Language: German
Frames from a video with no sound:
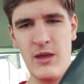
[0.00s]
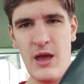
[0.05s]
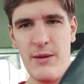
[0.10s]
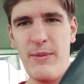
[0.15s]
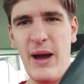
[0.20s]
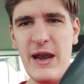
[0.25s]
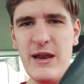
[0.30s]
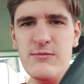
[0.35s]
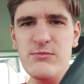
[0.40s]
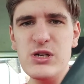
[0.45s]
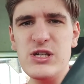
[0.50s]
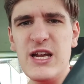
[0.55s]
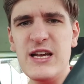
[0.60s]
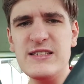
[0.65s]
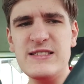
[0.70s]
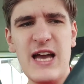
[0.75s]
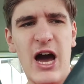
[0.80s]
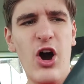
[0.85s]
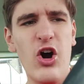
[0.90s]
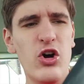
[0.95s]
Meine Mutter
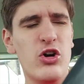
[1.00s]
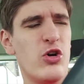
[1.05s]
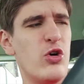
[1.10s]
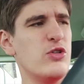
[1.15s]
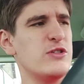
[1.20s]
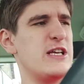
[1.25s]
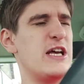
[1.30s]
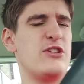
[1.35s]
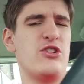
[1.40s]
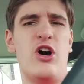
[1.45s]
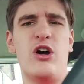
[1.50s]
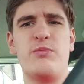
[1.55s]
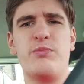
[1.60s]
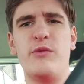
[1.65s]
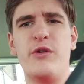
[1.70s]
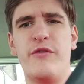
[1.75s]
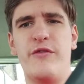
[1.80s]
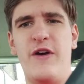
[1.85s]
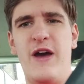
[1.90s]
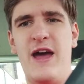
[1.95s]
ist ja auch großer
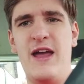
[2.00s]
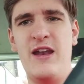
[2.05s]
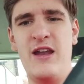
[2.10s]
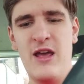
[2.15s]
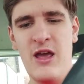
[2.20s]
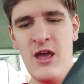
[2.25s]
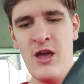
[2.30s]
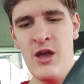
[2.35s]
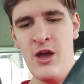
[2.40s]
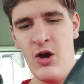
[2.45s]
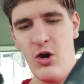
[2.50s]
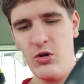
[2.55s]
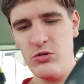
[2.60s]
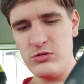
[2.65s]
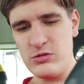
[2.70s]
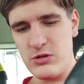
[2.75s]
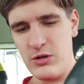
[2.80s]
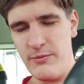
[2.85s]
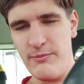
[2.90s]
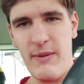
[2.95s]
Dortmund-Fan.
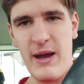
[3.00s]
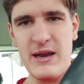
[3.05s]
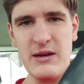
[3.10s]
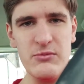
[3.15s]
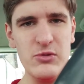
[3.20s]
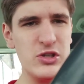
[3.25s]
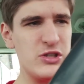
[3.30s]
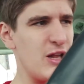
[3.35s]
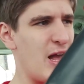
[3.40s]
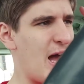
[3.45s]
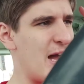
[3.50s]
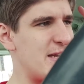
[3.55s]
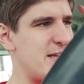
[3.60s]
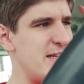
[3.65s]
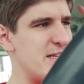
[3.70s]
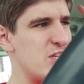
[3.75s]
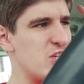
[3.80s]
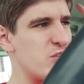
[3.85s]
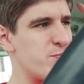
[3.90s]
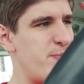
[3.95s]
Und meine Mutter hat
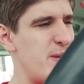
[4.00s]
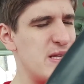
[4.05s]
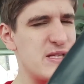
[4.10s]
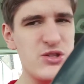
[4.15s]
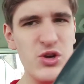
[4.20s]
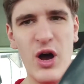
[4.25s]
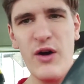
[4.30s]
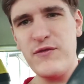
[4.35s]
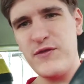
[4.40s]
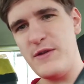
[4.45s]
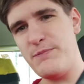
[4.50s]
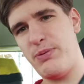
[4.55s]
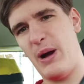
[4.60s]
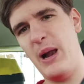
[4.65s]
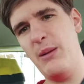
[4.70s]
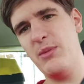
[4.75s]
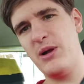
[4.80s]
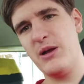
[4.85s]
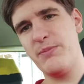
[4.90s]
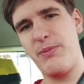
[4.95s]
dieses Spiel so auf die
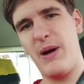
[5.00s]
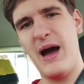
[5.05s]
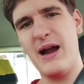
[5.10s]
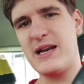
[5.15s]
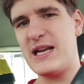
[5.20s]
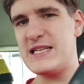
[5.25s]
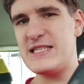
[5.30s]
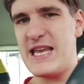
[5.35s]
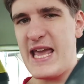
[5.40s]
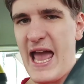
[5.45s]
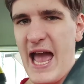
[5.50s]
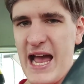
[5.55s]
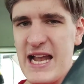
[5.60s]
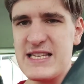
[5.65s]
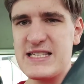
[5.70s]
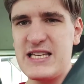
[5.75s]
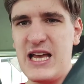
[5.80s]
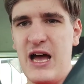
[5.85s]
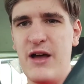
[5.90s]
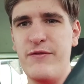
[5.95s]
Palme gebracht, dass sie
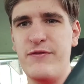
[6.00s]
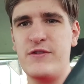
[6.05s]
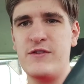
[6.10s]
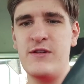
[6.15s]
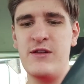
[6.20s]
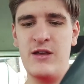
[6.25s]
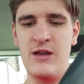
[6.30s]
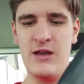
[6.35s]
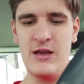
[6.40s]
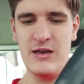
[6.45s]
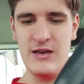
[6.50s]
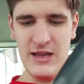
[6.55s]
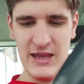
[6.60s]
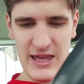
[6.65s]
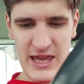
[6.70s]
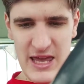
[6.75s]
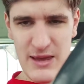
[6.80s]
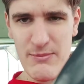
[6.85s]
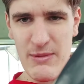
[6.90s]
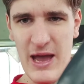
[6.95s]
ernsthaft eine
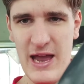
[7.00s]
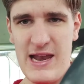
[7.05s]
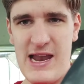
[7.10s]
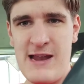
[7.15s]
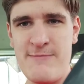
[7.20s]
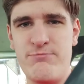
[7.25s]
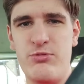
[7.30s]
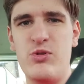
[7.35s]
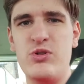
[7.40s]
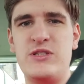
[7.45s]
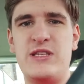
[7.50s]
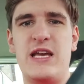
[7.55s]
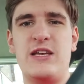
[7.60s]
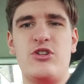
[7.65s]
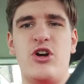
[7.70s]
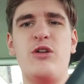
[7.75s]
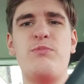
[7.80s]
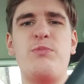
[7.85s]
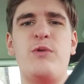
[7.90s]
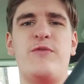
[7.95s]
E-Mail an Borussia
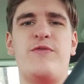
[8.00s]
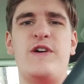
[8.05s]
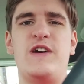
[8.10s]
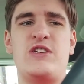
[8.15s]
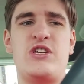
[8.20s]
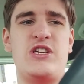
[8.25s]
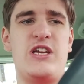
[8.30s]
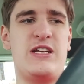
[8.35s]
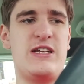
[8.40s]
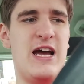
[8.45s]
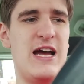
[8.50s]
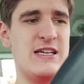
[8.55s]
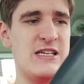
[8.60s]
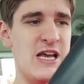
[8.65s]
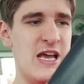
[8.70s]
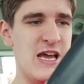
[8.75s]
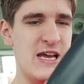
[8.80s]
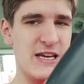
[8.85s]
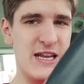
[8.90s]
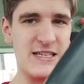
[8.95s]
Dortmund verschickt hat,
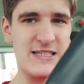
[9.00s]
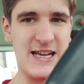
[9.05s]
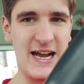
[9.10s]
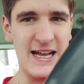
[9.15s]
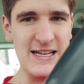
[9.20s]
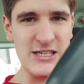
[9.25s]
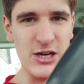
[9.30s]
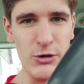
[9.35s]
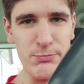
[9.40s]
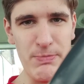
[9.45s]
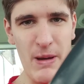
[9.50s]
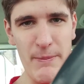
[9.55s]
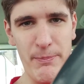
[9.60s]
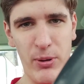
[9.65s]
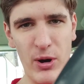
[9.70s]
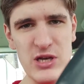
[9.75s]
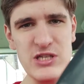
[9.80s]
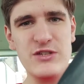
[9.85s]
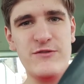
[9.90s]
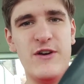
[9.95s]
das Ganze auch per
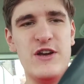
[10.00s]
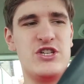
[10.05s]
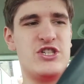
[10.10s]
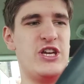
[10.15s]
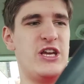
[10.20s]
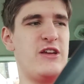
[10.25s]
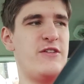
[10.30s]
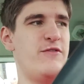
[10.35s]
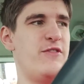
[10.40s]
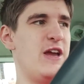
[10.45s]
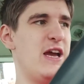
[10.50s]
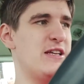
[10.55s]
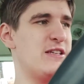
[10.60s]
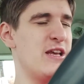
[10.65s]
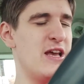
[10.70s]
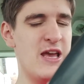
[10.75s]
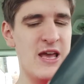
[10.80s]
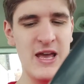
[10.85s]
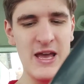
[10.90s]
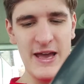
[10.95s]
Post verschicken wird.
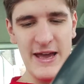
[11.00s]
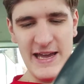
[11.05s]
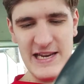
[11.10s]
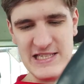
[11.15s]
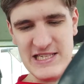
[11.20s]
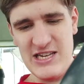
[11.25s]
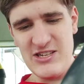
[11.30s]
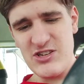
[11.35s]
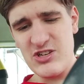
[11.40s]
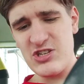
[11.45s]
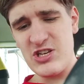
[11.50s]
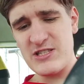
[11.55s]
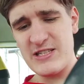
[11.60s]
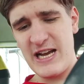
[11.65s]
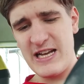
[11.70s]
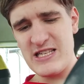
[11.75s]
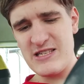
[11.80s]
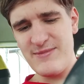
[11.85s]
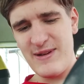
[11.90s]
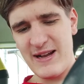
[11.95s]
Ich lese euch das
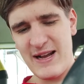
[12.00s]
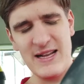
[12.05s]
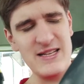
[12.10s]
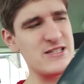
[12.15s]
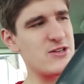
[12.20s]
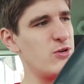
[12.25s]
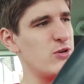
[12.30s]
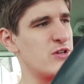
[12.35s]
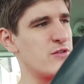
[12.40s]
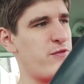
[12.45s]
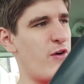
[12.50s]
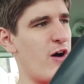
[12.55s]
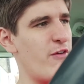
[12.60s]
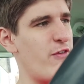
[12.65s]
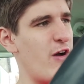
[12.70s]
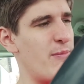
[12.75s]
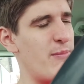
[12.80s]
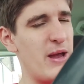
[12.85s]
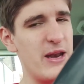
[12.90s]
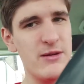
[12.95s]
Ganze mal ganz kurz vor,
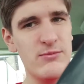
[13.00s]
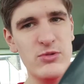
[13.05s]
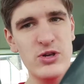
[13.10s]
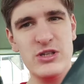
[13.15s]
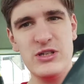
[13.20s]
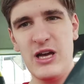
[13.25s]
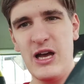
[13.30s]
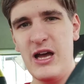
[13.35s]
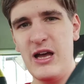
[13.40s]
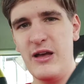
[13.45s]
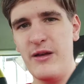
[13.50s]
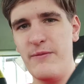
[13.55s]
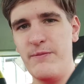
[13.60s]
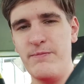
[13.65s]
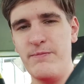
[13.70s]
weil meine Mutter